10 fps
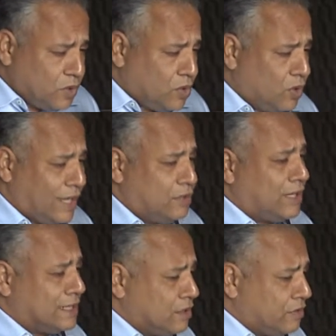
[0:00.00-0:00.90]
com a
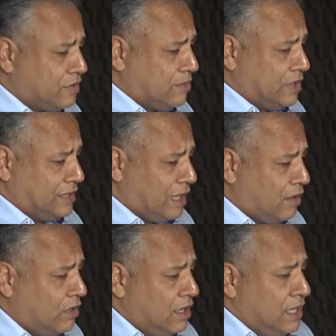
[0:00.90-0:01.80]
educação
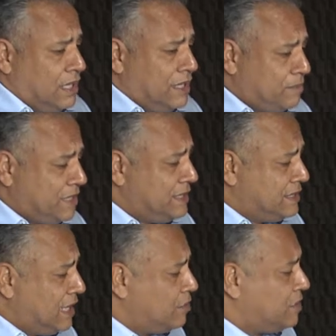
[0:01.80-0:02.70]
fundamental e
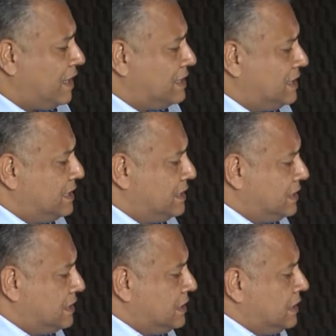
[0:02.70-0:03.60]
precisamos fazer,
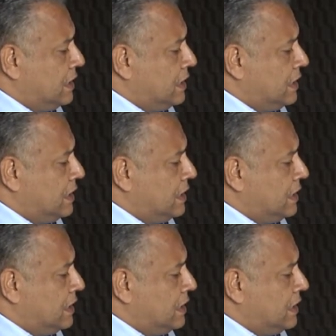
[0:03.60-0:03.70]
sim,